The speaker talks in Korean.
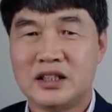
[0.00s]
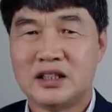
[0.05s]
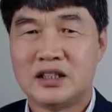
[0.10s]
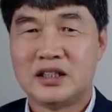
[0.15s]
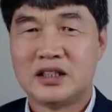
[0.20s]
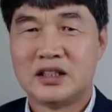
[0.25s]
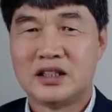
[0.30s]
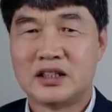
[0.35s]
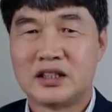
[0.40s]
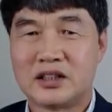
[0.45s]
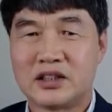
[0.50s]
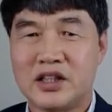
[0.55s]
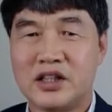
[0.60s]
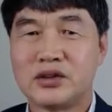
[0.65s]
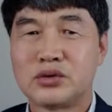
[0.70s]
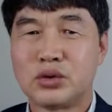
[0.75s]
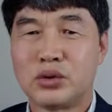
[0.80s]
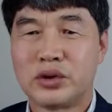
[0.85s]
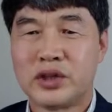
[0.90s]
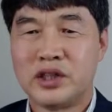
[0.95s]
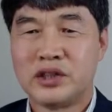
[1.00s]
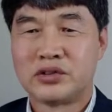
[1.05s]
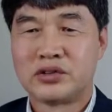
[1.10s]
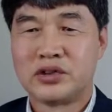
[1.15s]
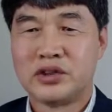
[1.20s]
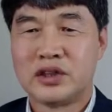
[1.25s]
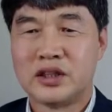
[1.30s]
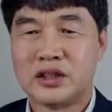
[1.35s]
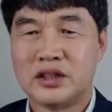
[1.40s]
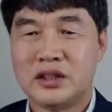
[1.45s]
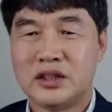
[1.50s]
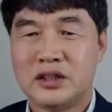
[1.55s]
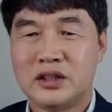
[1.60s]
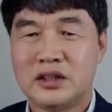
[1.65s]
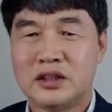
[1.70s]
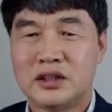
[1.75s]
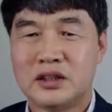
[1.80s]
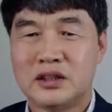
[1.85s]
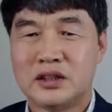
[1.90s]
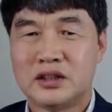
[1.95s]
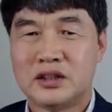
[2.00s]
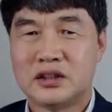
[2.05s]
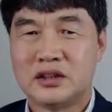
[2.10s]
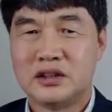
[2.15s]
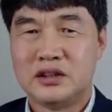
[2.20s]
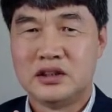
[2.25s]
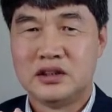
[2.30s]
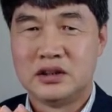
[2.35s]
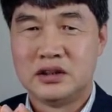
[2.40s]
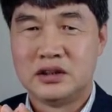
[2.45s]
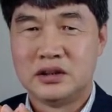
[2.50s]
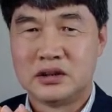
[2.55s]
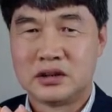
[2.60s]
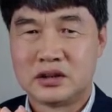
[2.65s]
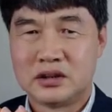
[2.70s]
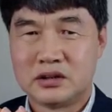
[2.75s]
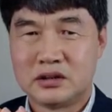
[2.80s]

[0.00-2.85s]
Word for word: 어, 계속해서 어, 이